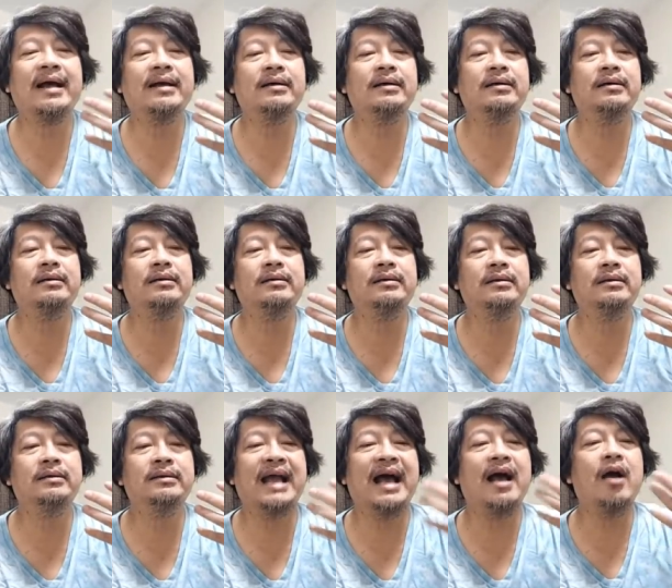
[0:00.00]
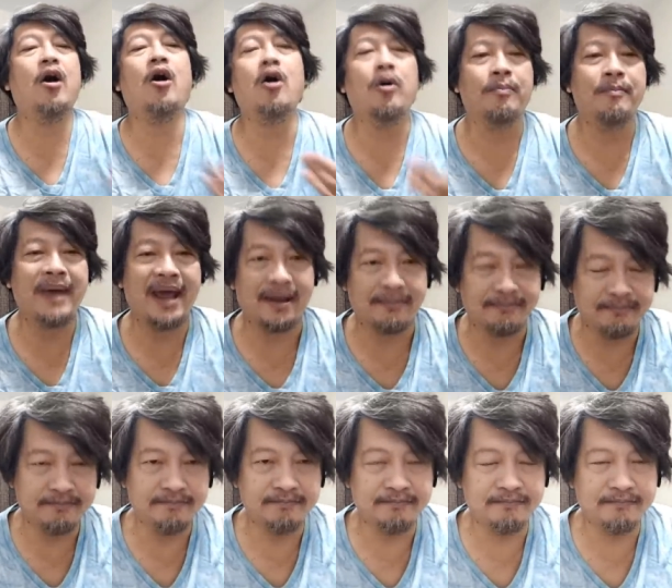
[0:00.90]
นนักนักออกแบบ
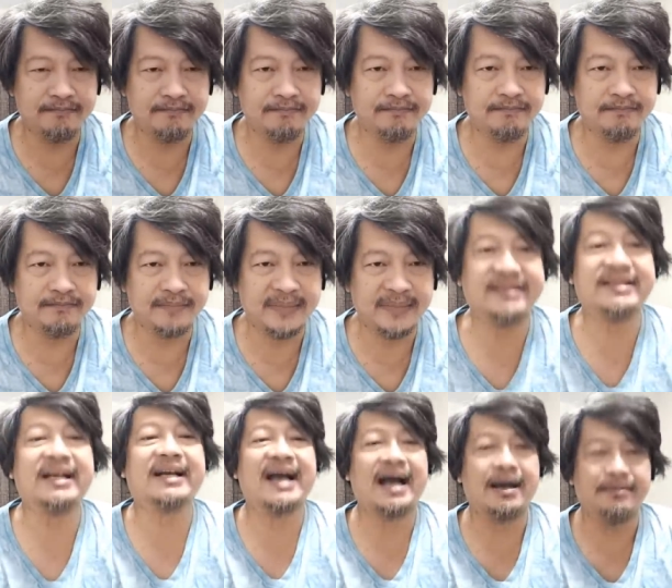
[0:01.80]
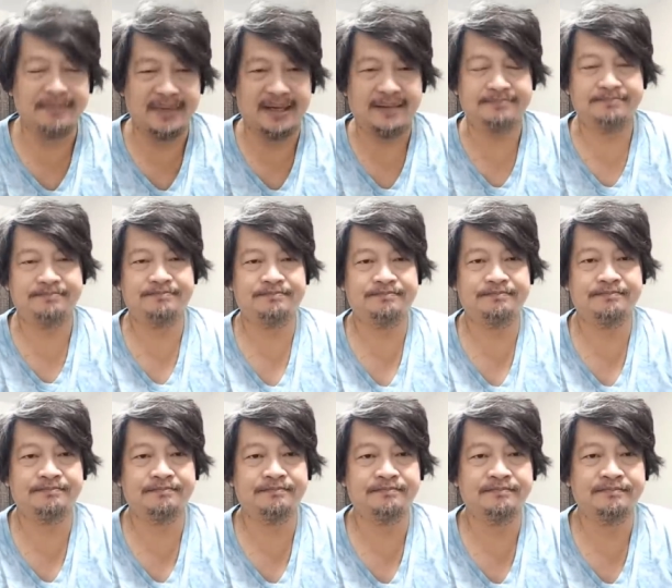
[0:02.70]
กิจกรรมอ่ะ
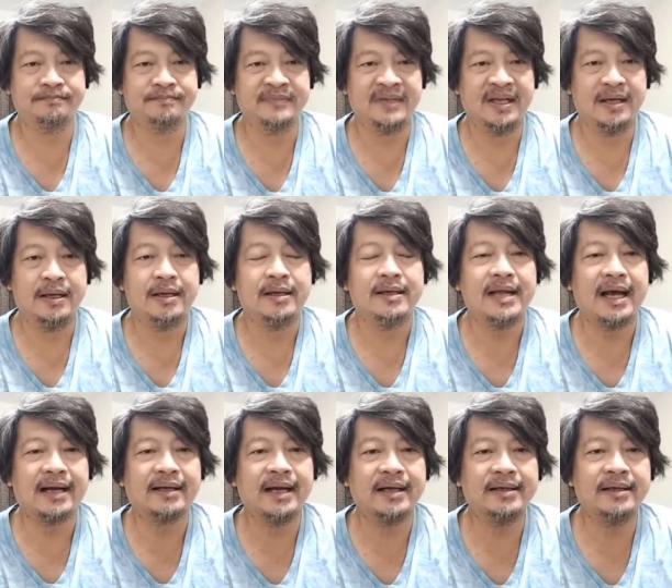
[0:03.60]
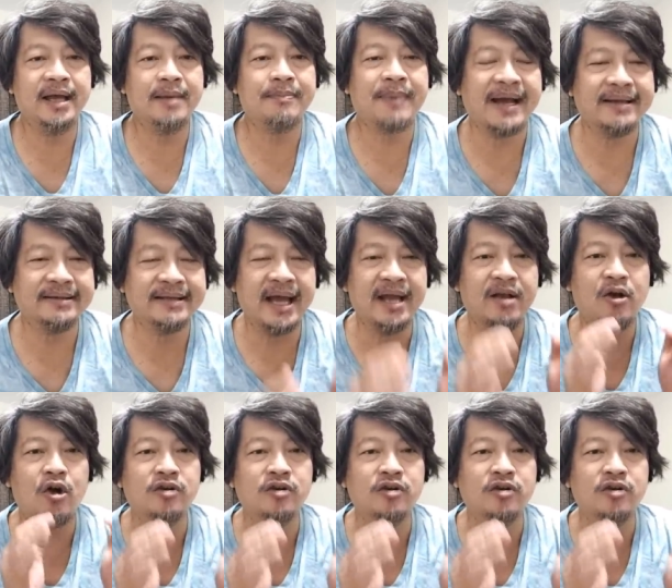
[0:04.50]
ดังนั้นเนี่ย ภายใต้